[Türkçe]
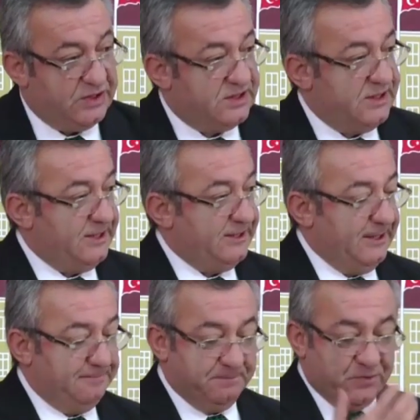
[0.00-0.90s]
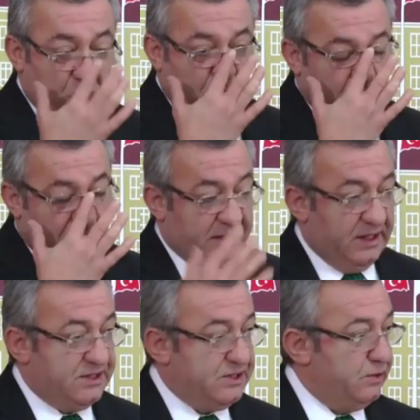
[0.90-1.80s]
Sizlere de çok kolay
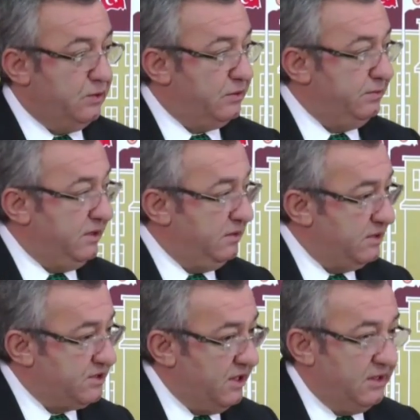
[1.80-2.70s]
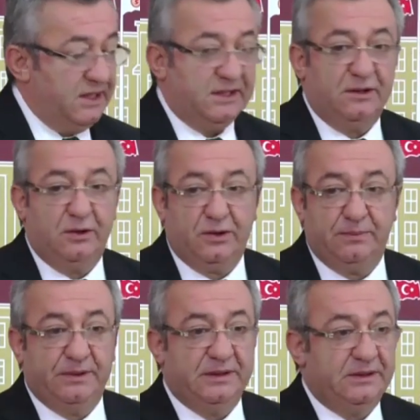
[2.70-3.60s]
gelsin diyorum, iyi mesailer diliyorum.